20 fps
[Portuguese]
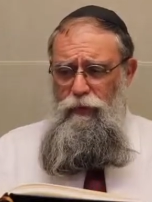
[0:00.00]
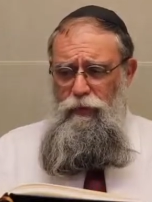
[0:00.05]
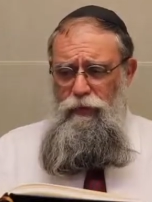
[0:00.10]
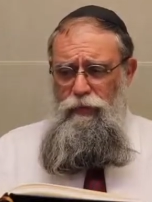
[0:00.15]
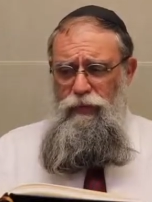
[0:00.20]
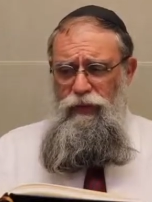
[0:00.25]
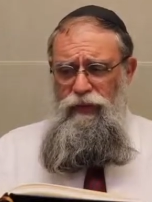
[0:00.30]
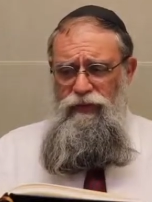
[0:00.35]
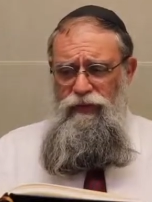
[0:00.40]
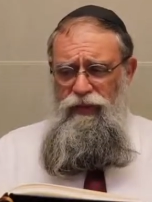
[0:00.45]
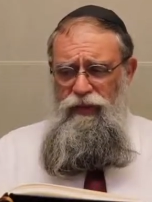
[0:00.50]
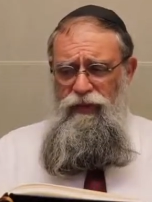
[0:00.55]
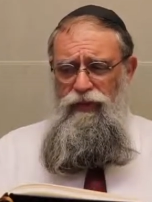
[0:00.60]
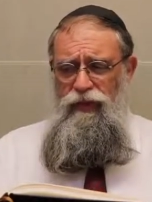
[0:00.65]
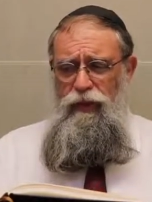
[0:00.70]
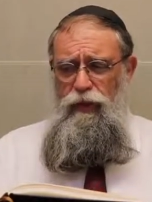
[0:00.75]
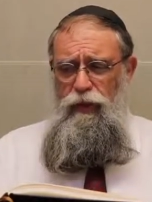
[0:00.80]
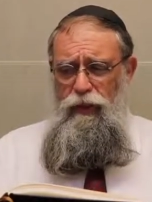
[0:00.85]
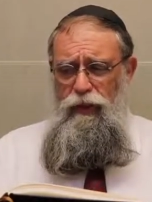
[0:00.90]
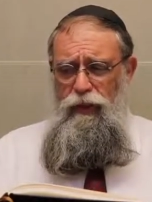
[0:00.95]
A partir de
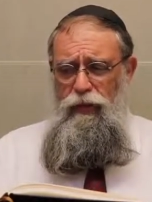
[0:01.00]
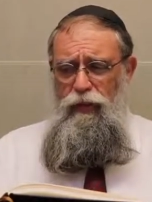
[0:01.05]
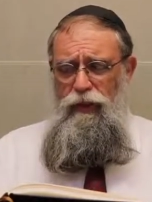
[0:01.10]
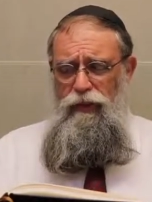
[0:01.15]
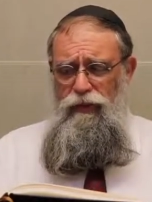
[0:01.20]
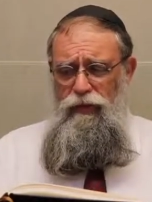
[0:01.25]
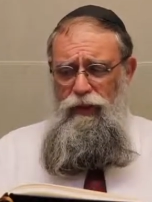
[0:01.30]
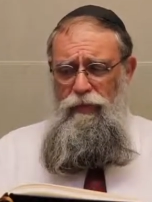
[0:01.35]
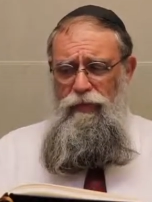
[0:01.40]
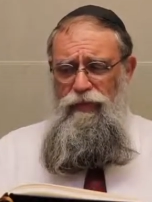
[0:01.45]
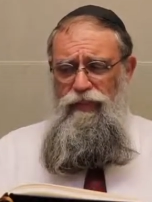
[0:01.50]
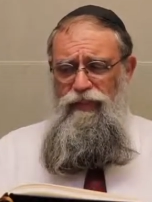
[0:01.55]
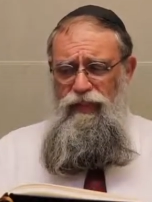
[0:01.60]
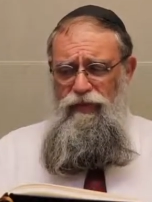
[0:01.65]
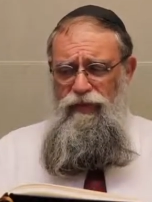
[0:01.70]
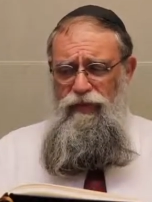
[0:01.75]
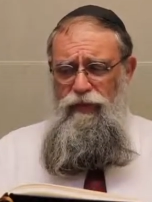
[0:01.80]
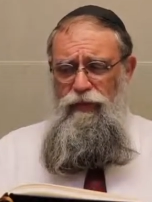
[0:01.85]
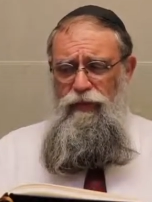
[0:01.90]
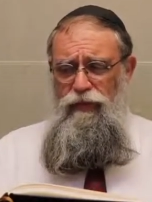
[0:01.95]
agora, o Altareb
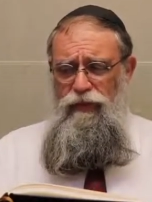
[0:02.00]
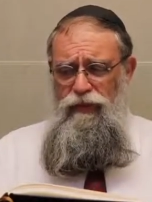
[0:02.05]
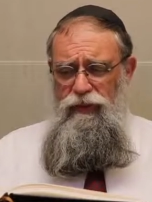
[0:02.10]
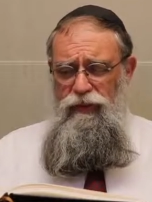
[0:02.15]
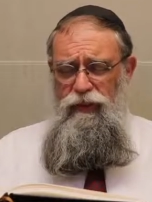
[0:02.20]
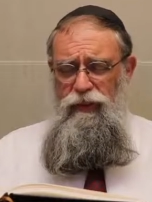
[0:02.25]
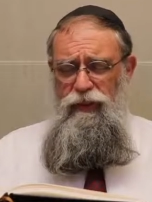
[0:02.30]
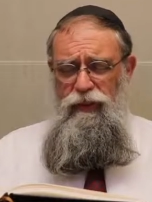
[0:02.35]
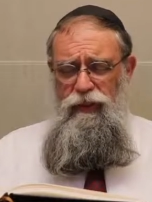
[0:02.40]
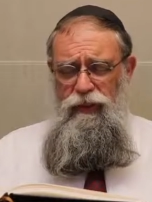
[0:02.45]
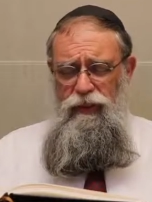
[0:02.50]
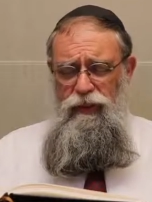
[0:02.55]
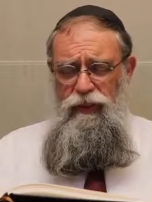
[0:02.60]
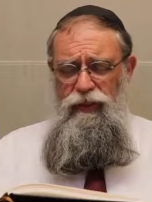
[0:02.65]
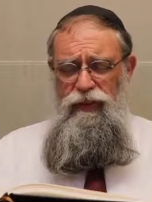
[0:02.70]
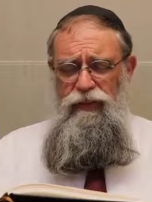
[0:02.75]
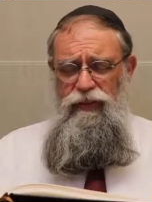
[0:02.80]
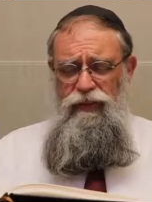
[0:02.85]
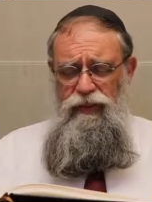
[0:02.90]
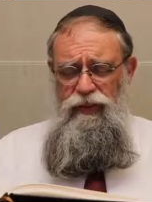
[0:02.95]
estava nos uh,
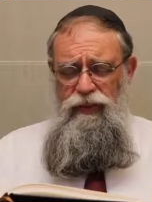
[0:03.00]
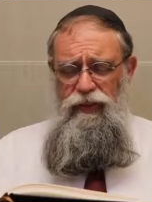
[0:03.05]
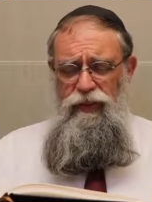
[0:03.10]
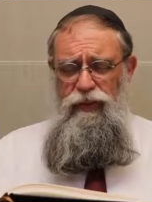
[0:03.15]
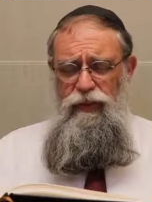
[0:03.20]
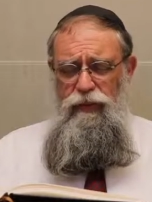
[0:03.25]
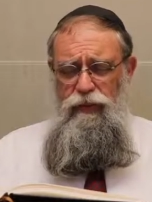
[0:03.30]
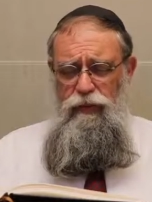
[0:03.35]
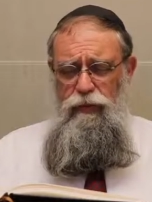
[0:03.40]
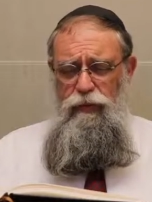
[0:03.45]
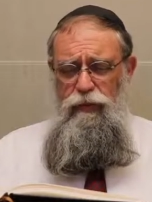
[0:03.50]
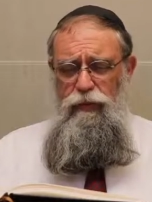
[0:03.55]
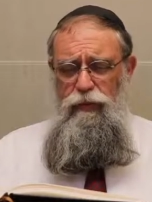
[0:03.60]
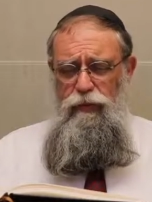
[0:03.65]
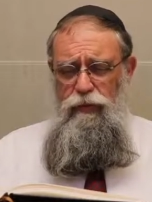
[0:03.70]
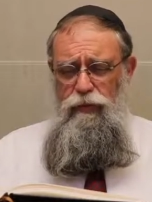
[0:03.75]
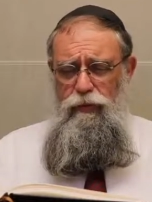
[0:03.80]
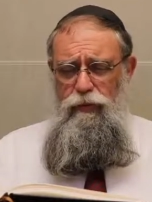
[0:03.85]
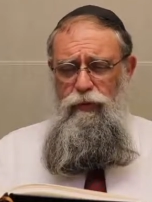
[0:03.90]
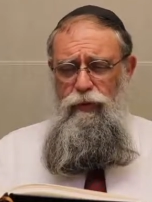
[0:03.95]

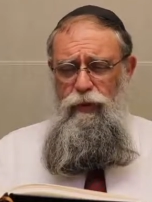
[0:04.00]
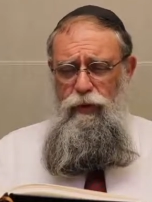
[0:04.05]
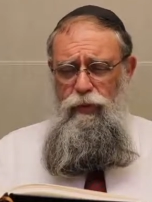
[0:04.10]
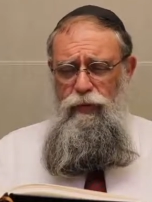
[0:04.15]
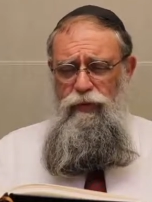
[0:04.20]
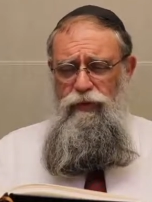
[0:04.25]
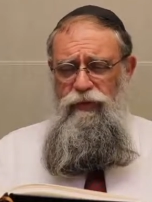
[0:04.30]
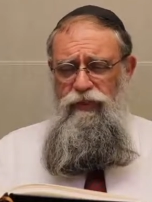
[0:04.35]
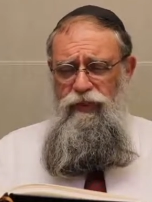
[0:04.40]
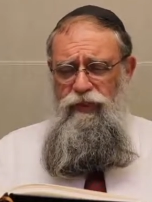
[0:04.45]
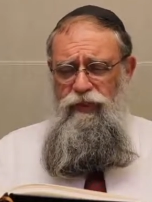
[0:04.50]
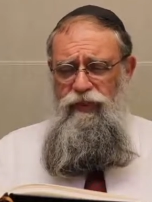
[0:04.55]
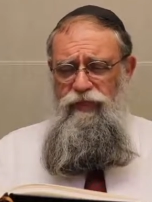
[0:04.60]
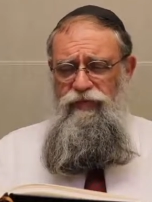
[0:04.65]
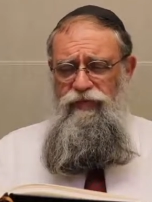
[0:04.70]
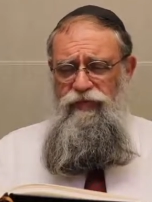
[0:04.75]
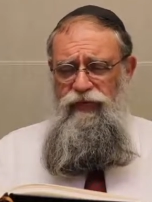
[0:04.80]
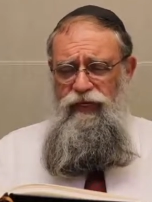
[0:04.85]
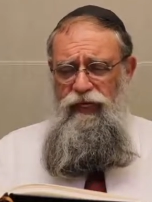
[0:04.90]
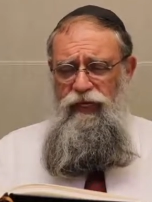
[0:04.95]
ensinando como se
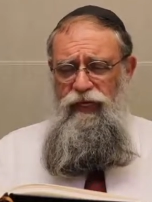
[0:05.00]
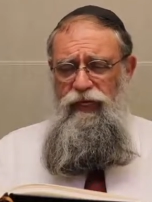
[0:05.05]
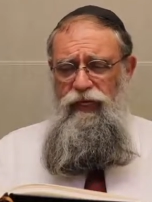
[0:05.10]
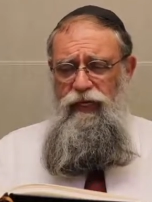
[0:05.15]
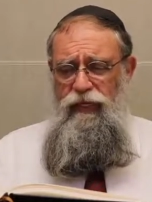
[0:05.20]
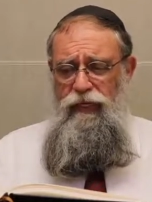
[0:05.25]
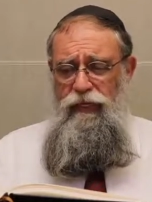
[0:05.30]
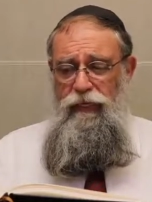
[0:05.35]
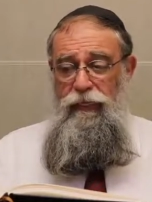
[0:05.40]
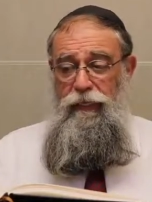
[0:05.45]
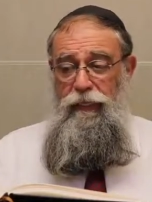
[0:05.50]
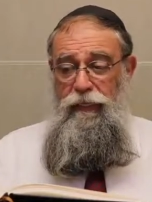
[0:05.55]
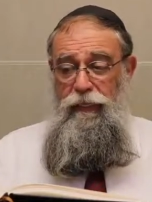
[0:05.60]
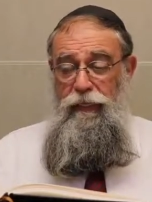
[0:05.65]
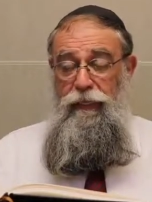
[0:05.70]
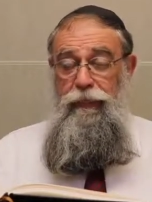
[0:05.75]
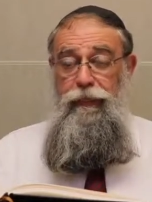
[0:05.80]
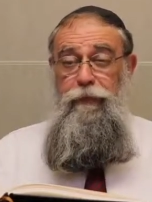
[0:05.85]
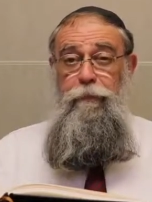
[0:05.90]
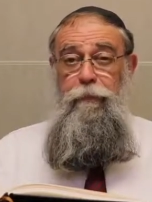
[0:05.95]

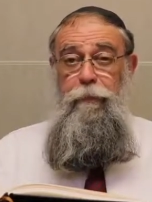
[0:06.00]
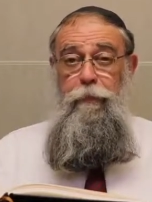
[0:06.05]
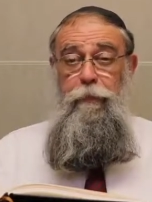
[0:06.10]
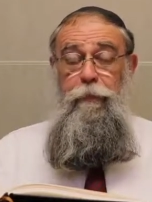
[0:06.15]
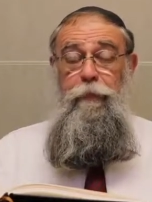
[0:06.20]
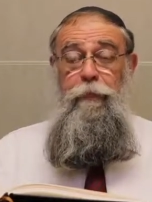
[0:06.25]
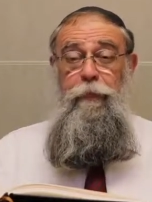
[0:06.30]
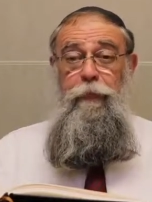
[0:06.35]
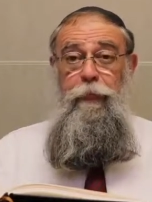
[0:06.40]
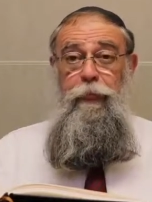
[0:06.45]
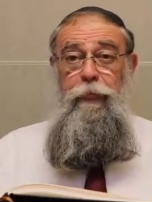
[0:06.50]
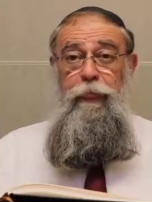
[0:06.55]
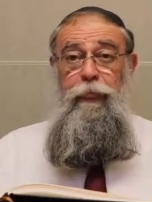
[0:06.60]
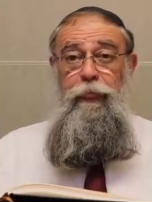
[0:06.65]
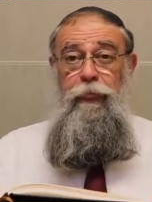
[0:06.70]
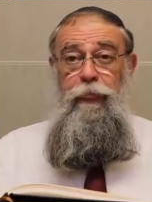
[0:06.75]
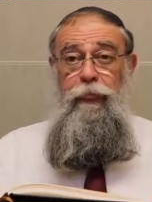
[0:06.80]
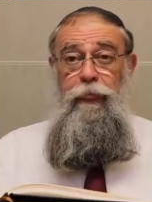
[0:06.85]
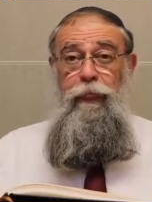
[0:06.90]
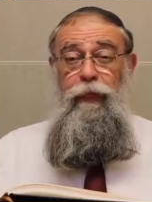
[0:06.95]
livrar,
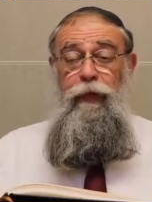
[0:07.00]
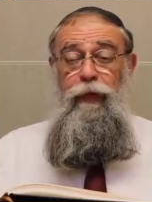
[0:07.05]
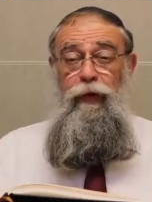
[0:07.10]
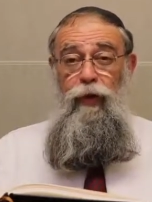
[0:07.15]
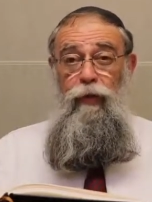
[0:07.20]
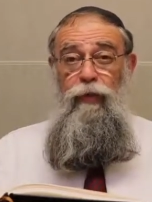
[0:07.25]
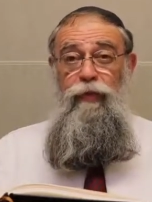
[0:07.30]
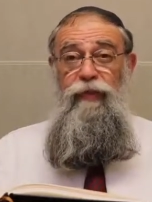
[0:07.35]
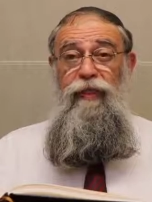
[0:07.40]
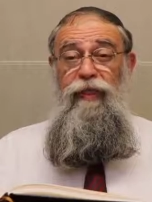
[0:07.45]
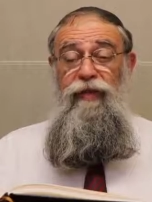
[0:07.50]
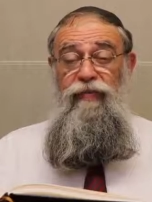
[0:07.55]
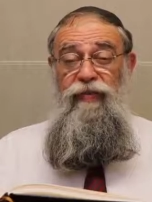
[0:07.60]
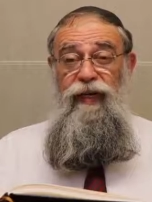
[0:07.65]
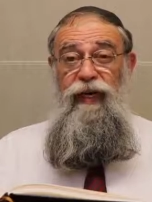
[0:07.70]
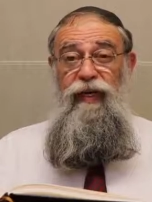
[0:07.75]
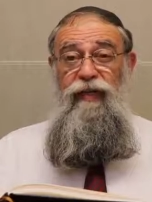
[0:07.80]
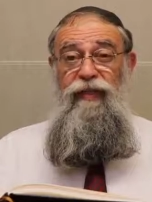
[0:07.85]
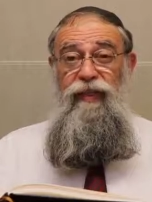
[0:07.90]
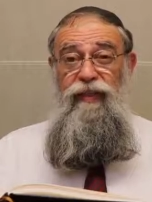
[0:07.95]
como se
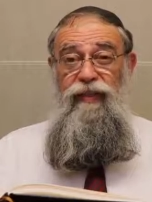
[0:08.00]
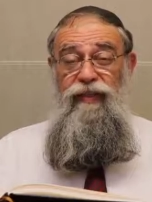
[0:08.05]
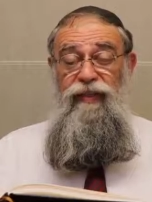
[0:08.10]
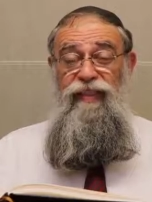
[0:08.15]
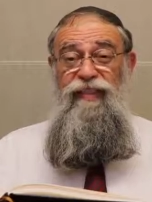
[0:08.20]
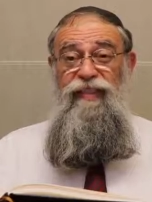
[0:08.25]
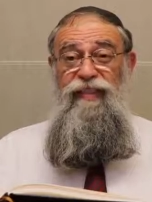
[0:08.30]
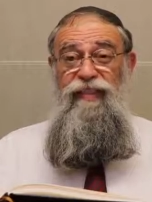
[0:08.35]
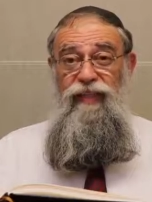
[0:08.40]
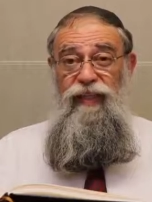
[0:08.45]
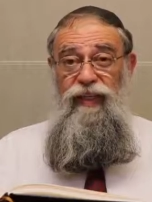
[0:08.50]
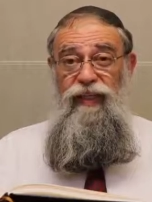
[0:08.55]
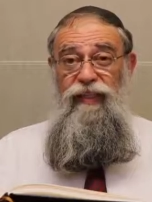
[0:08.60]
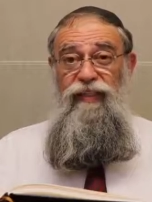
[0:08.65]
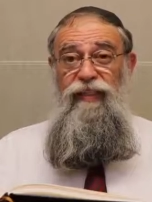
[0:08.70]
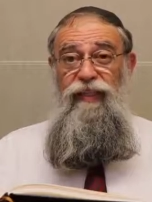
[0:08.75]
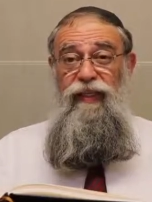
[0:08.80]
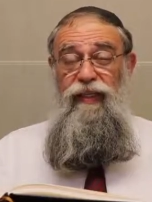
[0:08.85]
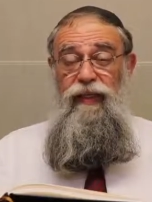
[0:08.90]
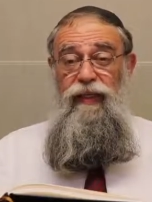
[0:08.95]
livrar da tristeza